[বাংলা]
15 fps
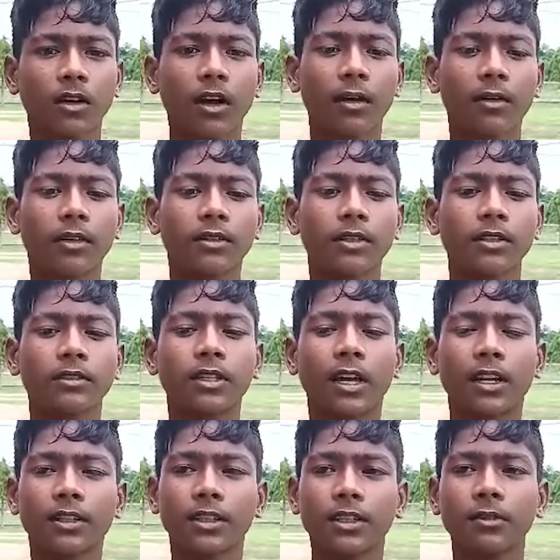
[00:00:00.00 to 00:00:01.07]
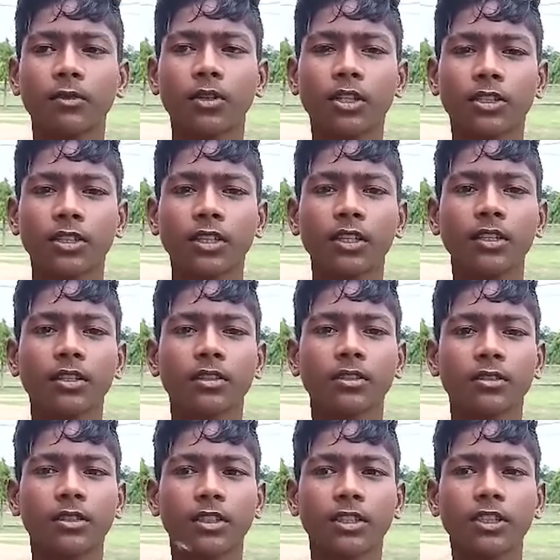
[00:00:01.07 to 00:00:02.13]
আর থানা থেকে বলেছে
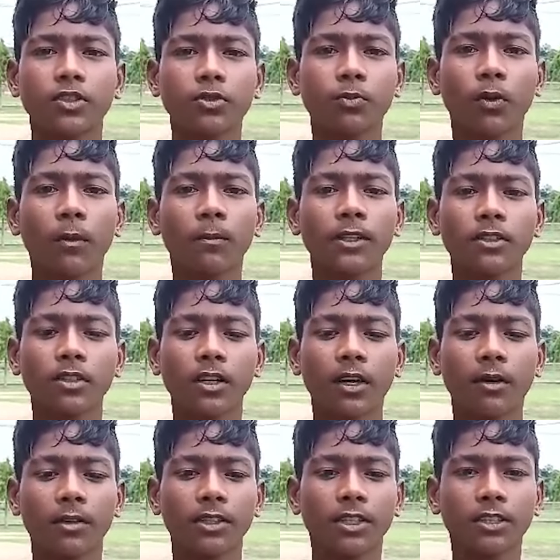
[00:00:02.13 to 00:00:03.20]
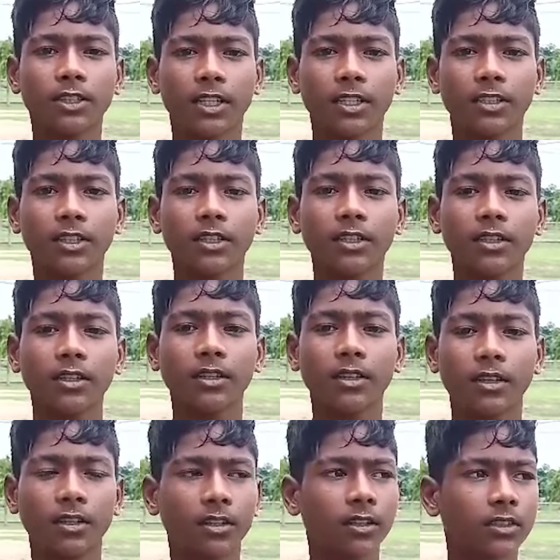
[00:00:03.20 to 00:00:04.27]
যে কিছু প্রবলেম হলে আমাদেরকে জানাতে
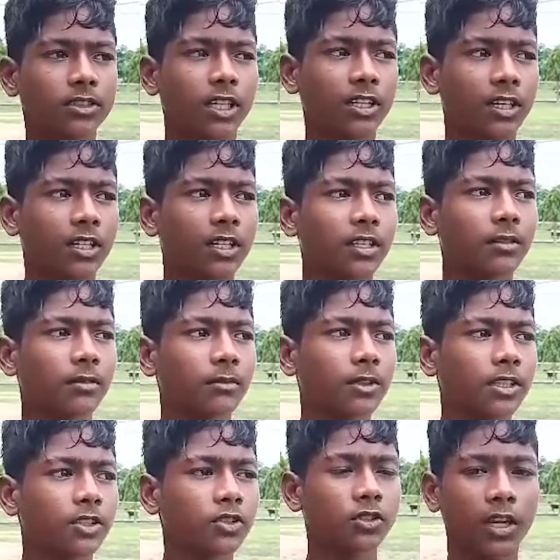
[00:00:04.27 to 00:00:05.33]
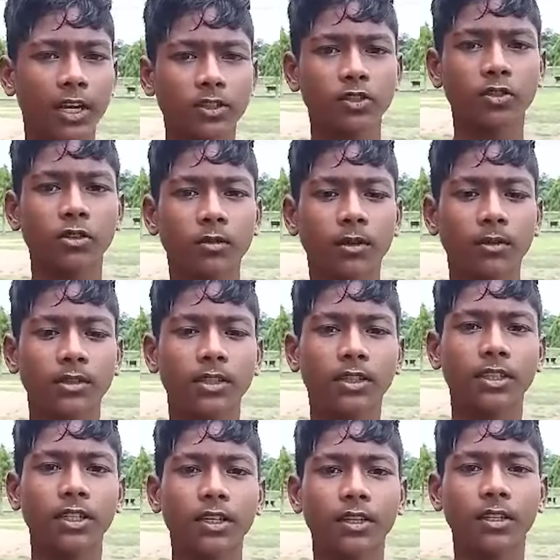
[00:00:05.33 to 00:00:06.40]
জানালে কিছু সাহায্য করবে আমাদেরকে
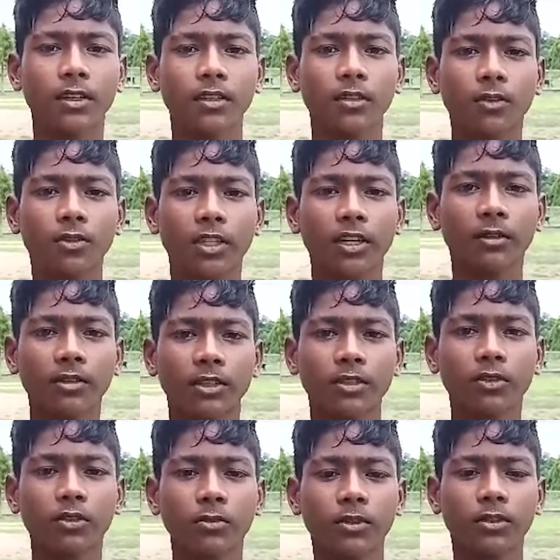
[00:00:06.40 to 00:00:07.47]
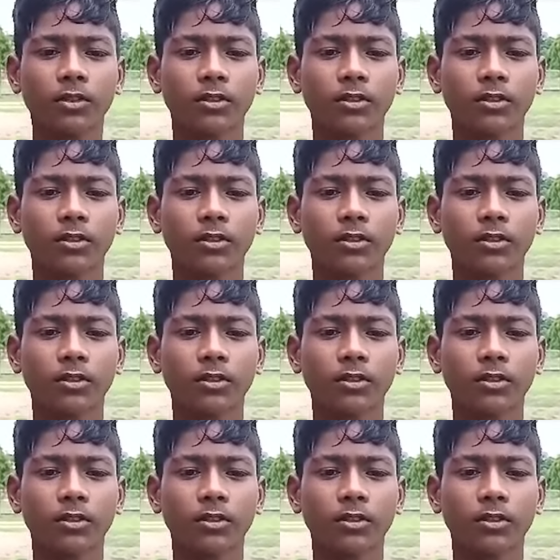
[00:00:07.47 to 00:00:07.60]
ওটাই আমাদের গর্বিত